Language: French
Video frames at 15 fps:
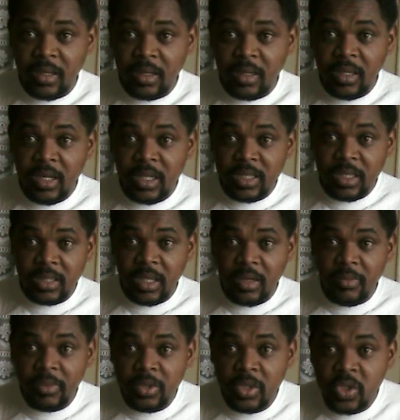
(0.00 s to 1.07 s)
Que les gens dans le
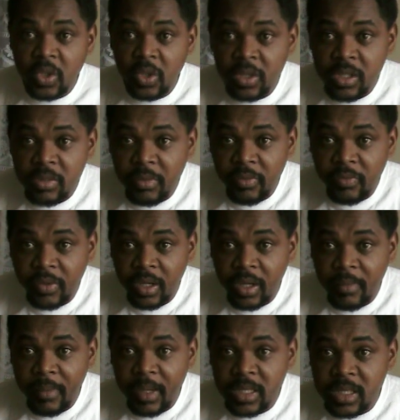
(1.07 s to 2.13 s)
monde, ils sont riches, mon frère et
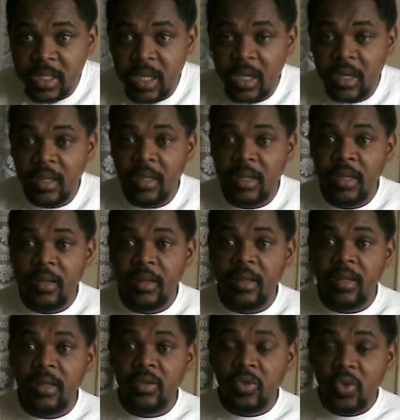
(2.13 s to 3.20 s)
ma soeur.
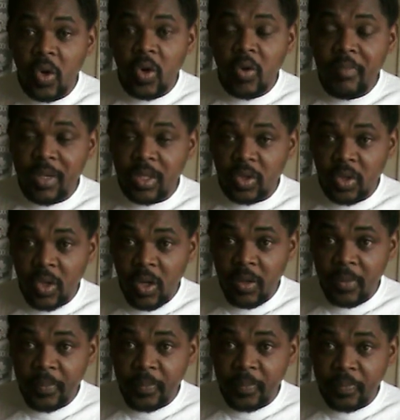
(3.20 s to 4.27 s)
Donc maintenant,
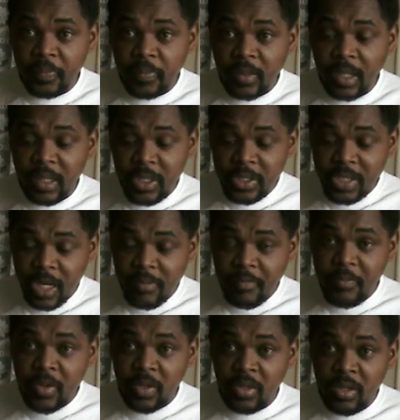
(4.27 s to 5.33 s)
les armes
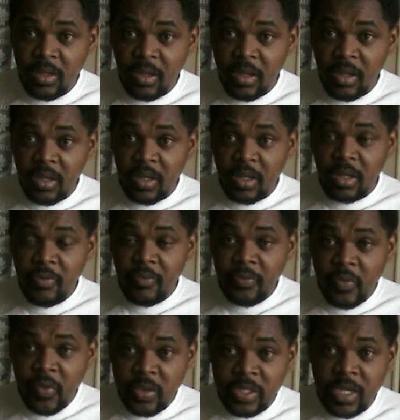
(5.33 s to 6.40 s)
perdues, il
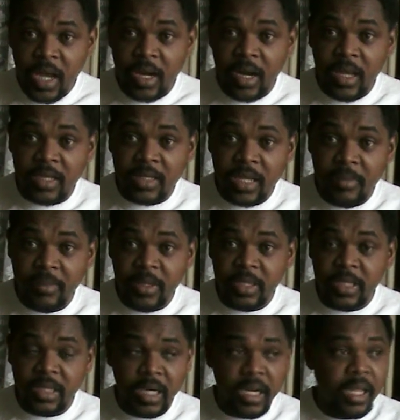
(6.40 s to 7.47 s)
faut que ces armes rassemblent ces
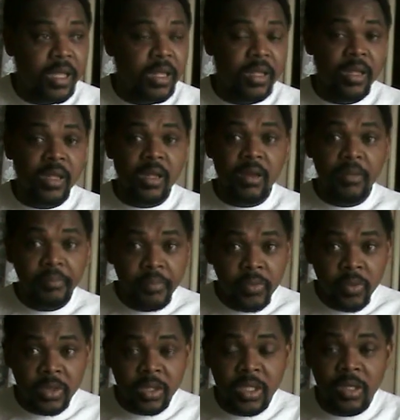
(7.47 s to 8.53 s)
armes
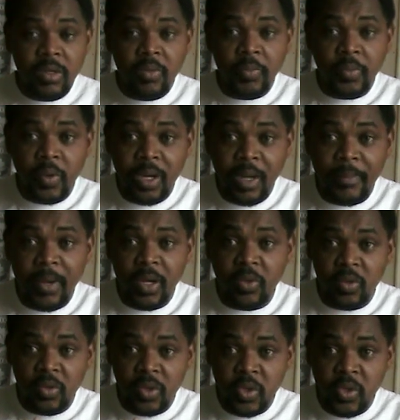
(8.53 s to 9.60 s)
pour qu'ils prennent la
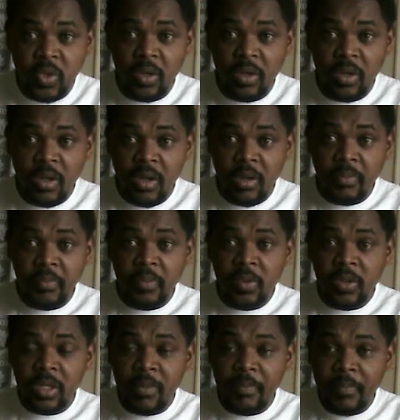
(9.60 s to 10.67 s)
parole de Dieu,
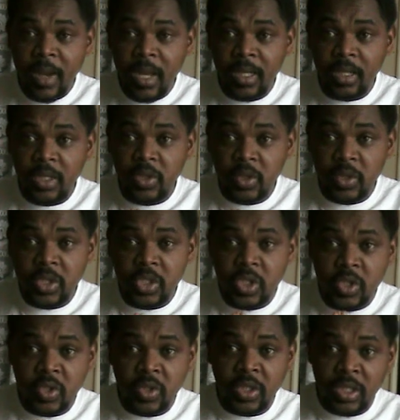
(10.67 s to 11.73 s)
pour qu'ils parlent dans le nom de
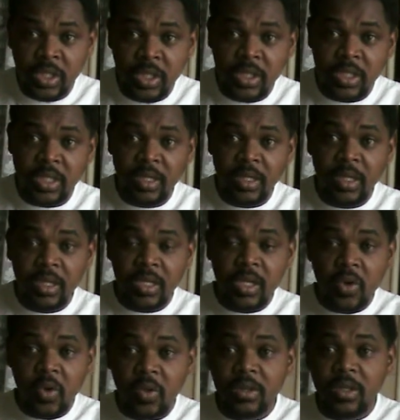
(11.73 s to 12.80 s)
Jésus-Christ, qu'ils
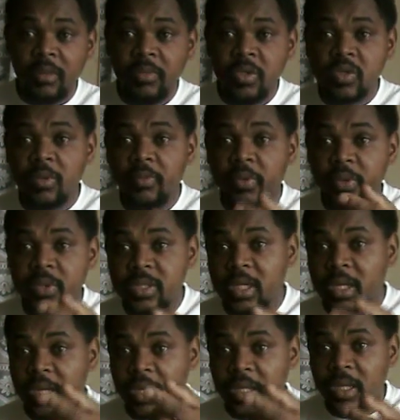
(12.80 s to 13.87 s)
contaminent son procès
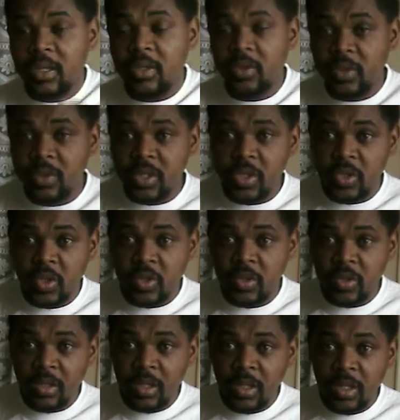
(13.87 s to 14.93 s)
dans le nom de
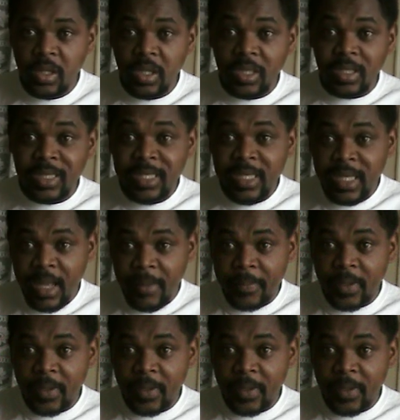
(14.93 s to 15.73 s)
Jésus, qui à